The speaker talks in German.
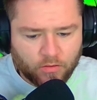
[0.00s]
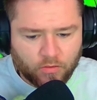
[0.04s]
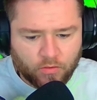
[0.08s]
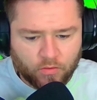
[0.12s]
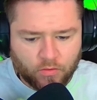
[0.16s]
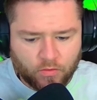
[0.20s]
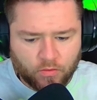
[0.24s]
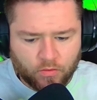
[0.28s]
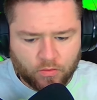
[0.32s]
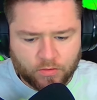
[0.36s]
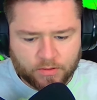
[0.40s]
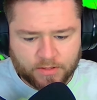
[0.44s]

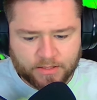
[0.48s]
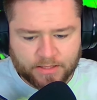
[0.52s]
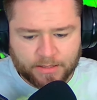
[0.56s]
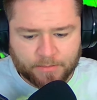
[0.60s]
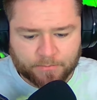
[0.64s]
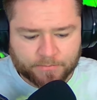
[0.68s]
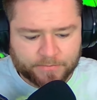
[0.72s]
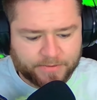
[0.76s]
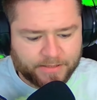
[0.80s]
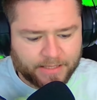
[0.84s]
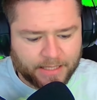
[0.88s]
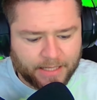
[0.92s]
Und
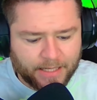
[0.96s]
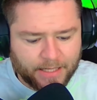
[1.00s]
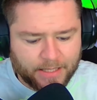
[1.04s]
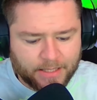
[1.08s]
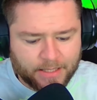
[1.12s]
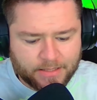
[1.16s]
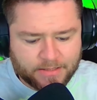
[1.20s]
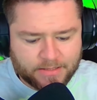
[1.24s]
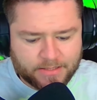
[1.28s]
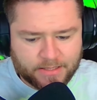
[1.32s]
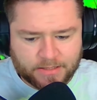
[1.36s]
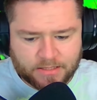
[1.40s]
ähm,
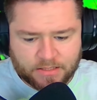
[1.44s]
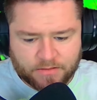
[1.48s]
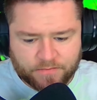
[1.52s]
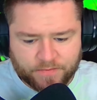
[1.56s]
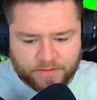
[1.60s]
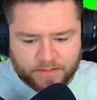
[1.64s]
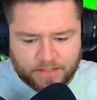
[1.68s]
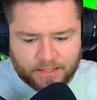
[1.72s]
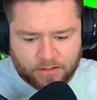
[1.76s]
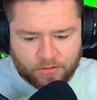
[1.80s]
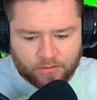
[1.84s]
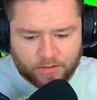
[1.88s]
da setzen
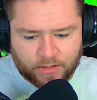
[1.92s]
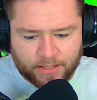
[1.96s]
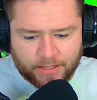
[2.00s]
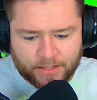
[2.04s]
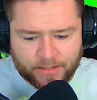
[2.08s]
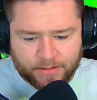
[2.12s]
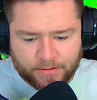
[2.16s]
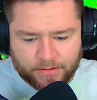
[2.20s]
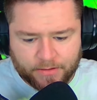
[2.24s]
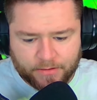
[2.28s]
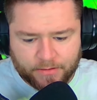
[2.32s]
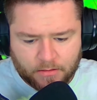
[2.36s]
wir dann noch
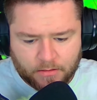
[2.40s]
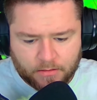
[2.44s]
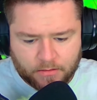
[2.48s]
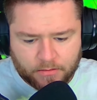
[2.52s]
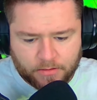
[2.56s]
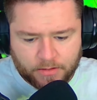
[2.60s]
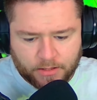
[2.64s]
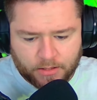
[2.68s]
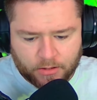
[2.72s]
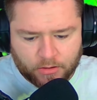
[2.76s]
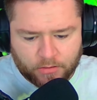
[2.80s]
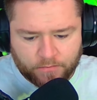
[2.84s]
einen hin.
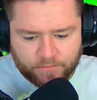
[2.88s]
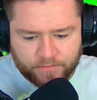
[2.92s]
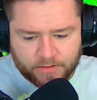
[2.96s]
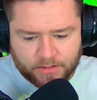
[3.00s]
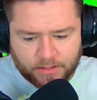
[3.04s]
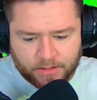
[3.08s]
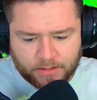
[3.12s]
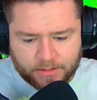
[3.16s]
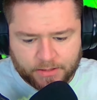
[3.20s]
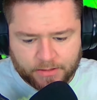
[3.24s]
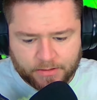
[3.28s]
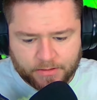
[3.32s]
Ne, da können wir
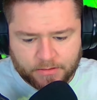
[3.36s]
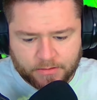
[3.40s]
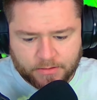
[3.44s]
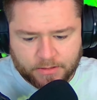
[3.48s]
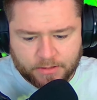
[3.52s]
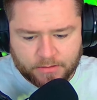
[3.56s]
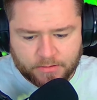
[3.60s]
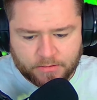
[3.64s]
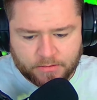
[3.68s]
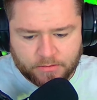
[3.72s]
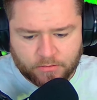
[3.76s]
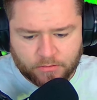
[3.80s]
gar keinen
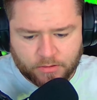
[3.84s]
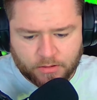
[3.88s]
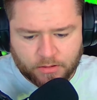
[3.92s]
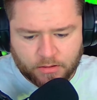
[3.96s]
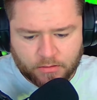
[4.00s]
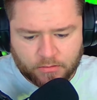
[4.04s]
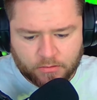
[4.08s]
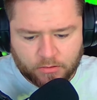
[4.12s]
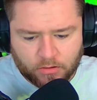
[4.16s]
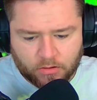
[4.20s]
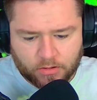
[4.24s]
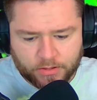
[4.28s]
hinsetzen, oder?
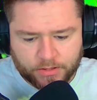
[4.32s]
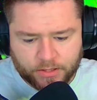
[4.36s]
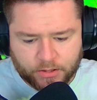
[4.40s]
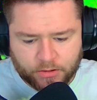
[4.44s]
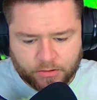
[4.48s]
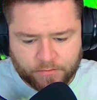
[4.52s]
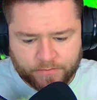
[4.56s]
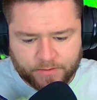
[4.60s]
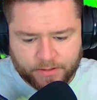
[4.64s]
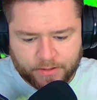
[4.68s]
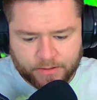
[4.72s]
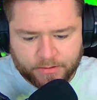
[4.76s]
Doch, hier
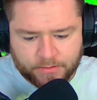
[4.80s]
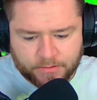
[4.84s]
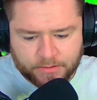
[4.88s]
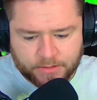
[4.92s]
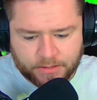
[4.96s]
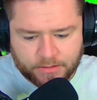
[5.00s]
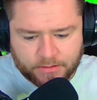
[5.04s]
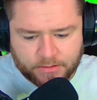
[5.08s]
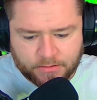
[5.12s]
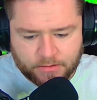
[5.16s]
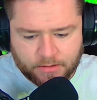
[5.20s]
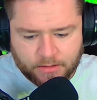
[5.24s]
können wir einen
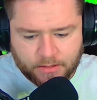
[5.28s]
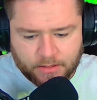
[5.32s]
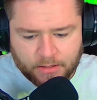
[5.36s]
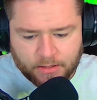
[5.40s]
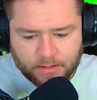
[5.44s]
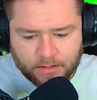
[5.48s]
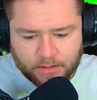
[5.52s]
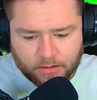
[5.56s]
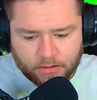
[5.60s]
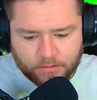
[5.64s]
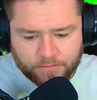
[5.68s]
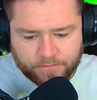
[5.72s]
hinsetzen.
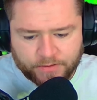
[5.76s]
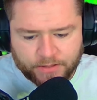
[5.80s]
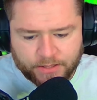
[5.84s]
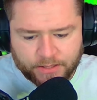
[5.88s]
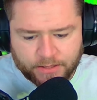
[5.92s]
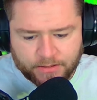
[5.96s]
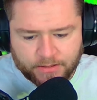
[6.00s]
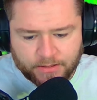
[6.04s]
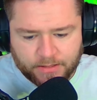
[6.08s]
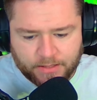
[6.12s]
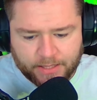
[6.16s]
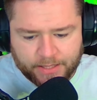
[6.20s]
Können wir hier
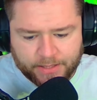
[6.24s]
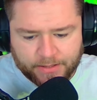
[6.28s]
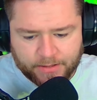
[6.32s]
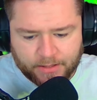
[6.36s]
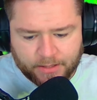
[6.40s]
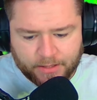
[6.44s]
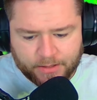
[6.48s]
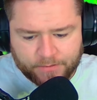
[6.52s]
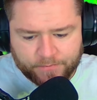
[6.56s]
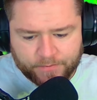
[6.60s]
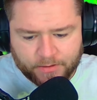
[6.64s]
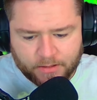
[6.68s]
in die Lane
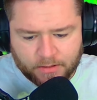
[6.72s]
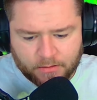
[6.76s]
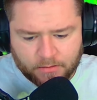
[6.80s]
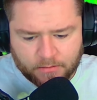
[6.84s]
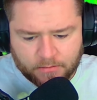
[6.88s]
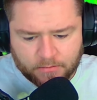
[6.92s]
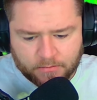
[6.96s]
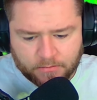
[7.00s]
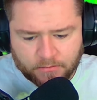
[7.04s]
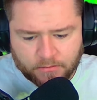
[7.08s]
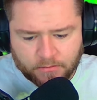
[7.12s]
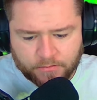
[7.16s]
reinmachen.
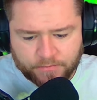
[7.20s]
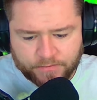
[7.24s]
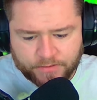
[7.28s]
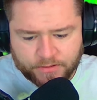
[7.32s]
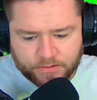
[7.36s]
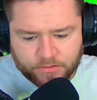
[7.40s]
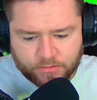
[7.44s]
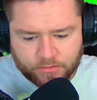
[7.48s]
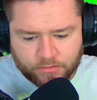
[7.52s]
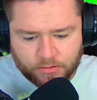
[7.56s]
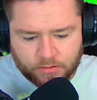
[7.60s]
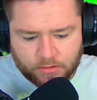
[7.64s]
Irgendwie
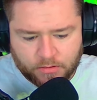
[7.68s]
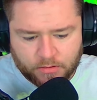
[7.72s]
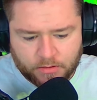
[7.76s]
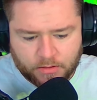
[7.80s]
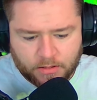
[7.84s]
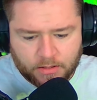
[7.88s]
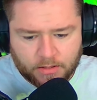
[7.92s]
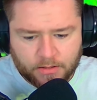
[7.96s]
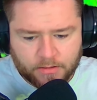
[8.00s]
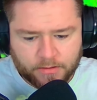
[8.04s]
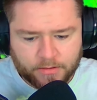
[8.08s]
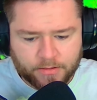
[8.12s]
so.
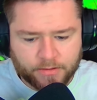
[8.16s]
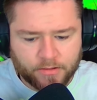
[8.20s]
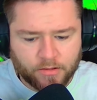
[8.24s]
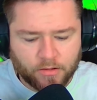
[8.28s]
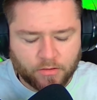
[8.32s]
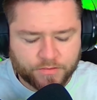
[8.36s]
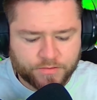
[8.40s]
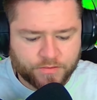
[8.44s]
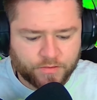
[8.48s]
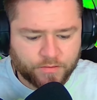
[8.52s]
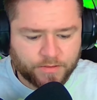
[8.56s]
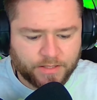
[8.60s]

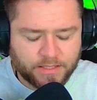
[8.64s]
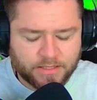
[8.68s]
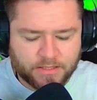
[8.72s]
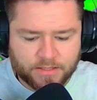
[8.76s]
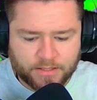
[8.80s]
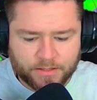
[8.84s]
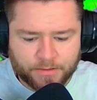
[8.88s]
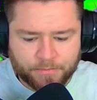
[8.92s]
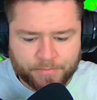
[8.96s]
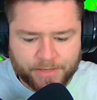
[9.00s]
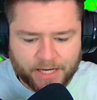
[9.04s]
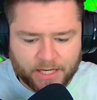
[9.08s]
Genau, so. Das
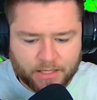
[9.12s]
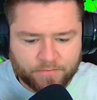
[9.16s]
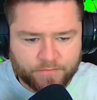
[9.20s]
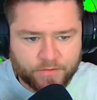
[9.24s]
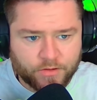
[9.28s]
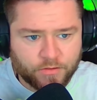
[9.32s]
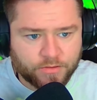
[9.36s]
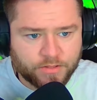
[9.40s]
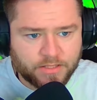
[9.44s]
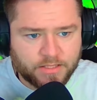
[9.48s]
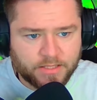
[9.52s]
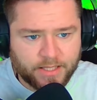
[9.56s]
äh, merken
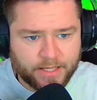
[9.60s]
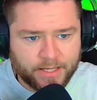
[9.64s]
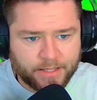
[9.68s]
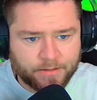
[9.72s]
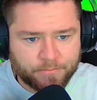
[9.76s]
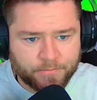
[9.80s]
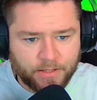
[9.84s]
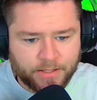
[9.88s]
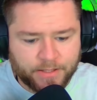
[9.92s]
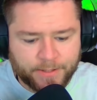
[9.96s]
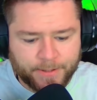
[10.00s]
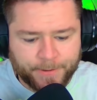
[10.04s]
wir uns
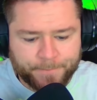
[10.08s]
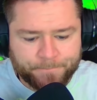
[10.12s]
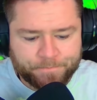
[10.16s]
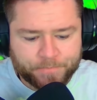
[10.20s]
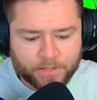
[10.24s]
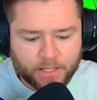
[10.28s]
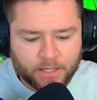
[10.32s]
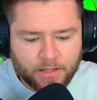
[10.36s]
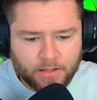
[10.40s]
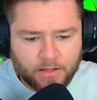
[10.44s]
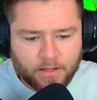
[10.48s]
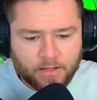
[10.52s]
direkt mal hier.
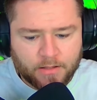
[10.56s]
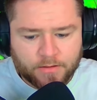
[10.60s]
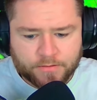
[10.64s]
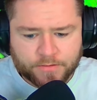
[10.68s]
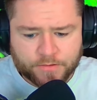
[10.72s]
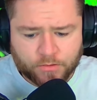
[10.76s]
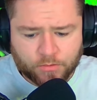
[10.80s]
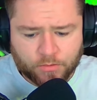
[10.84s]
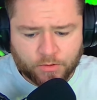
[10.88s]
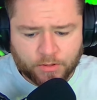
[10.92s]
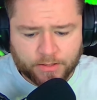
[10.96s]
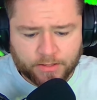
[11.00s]

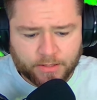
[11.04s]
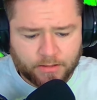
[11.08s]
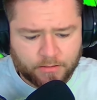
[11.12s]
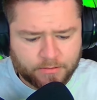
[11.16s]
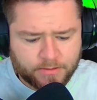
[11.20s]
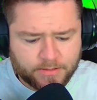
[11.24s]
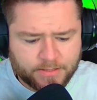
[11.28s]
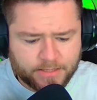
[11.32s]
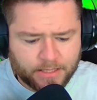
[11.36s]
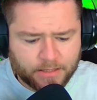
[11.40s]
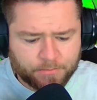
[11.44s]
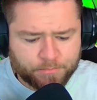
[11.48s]
So, genau.
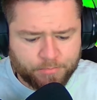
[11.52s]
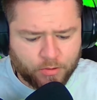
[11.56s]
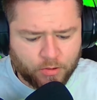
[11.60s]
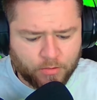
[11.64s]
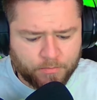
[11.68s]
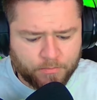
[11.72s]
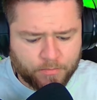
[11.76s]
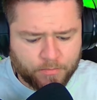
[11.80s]
Zack, brumm.